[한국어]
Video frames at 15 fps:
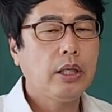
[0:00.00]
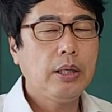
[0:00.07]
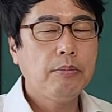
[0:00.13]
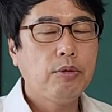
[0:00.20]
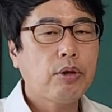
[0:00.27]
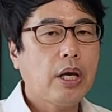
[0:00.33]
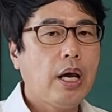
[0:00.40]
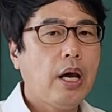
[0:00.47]

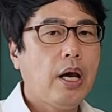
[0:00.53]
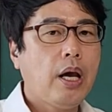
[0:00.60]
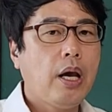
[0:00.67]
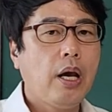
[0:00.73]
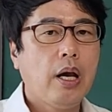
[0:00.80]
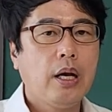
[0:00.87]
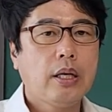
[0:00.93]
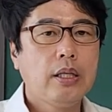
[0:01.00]

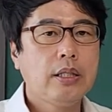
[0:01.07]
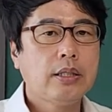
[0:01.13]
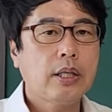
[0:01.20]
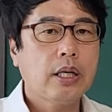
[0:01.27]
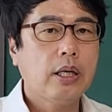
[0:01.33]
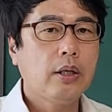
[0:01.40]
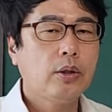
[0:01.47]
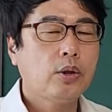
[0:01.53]
인문계
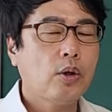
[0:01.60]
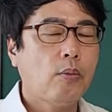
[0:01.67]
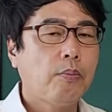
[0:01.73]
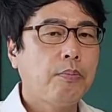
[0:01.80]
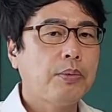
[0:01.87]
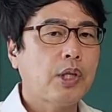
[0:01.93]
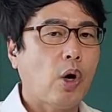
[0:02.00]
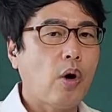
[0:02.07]
글쓰기는
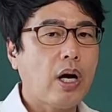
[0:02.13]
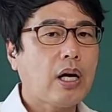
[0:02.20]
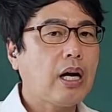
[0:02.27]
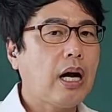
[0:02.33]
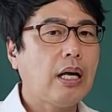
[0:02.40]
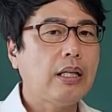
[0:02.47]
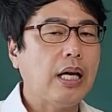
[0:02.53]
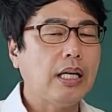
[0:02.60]
좀
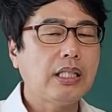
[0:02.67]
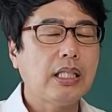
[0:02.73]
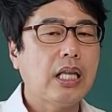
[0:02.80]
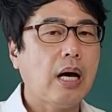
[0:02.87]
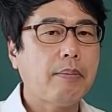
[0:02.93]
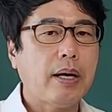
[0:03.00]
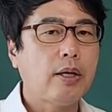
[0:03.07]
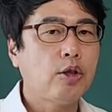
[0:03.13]
정확한
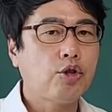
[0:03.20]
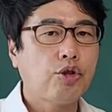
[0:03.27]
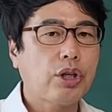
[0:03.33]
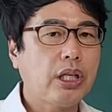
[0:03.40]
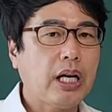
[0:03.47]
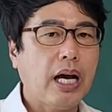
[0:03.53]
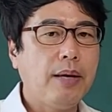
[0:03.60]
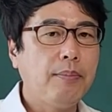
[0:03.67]
예시답안을
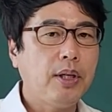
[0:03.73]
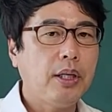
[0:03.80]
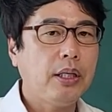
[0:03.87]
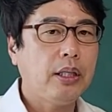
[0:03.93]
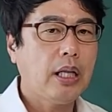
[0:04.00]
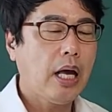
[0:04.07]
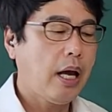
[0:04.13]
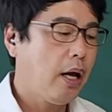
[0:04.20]
주기가
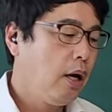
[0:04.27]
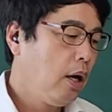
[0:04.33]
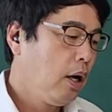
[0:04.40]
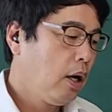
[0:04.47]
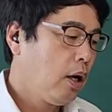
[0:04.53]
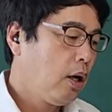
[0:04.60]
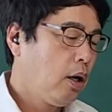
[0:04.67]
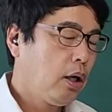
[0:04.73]
힘든데
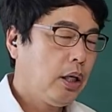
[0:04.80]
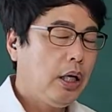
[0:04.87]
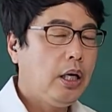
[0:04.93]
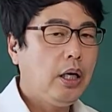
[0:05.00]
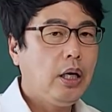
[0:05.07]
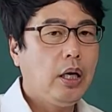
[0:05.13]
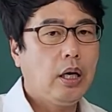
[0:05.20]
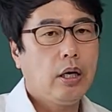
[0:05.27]
어,
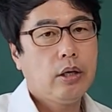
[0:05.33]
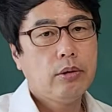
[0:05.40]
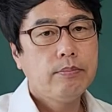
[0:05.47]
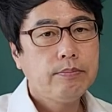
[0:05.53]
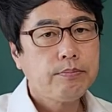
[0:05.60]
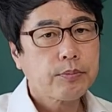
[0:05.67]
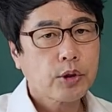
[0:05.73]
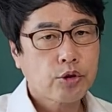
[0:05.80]
이
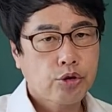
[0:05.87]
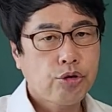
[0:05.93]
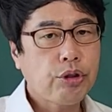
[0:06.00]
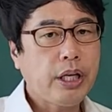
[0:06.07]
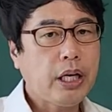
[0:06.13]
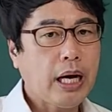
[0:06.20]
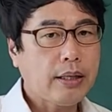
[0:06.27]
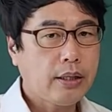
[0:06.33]

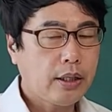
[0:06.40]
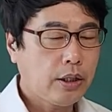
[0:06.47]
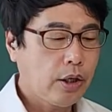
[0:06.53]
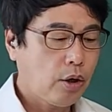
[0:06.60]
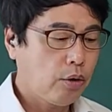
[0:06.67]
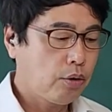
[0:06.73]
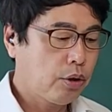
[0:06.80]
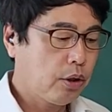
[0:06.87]
수리 같은
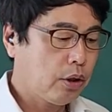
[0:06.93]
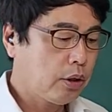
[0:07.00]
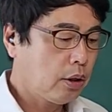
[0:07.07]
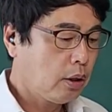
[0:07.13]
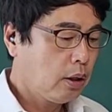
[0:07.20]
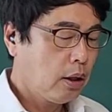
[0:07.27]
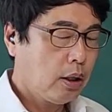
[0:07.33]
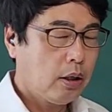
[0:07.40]
경우는
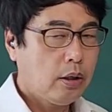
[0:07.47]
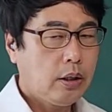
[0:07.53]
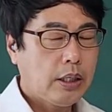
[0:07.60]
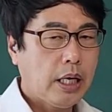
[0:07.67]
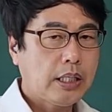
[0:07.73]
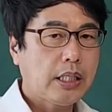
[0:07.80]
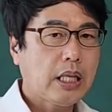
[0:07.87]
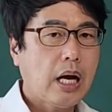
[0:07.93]
어,
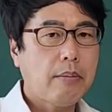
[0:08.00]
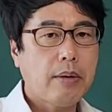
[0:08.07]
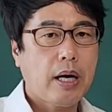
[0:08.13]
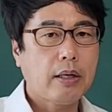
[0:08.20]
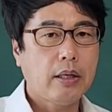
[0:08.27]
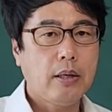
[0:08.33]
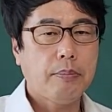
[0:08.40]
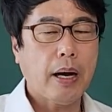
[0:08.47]

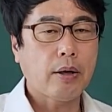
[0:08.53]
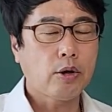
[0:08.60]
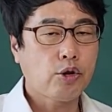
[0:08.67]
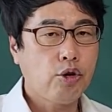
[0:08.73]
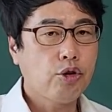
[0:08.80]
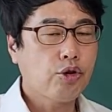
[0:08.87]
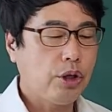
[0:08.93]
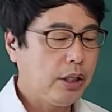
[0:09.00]
예시답안을
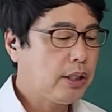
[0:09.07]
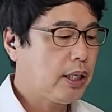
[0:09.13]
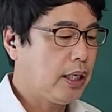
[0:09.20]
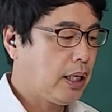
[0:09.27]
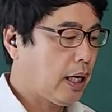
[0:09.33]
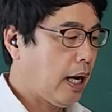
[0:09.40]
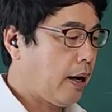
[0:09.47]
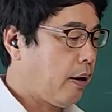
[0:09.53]
받아줄수
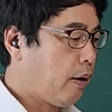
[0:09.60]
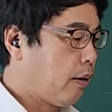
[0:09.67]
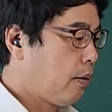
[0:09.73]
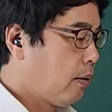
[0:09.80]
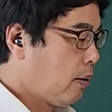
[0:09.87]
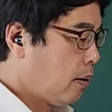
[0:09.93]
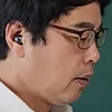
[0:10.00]
있으니까요.